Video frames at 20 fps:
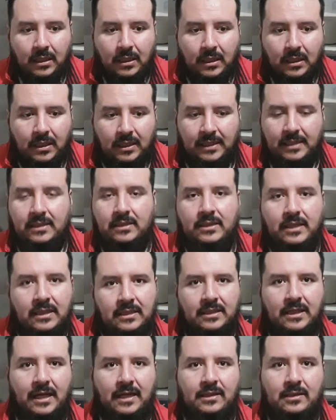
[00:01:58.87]
Y
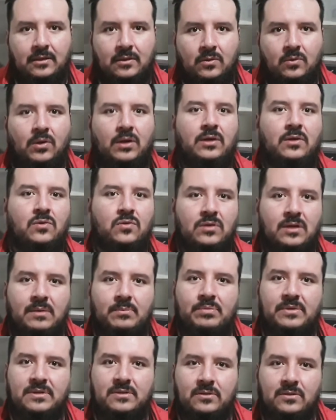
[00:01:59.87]
entiendan, cuando una
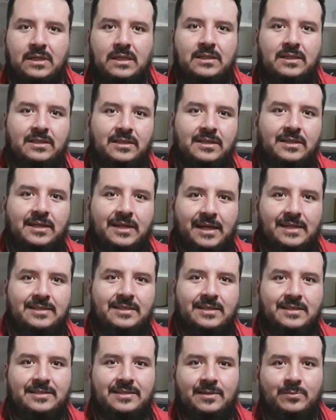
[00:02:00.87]
persona tiene
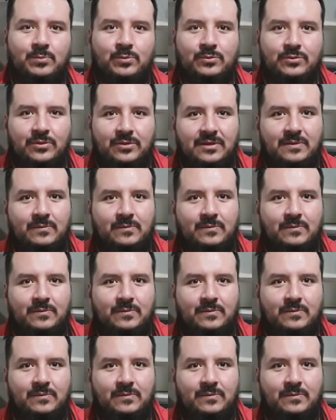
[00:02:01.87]
cáncer, está a punto de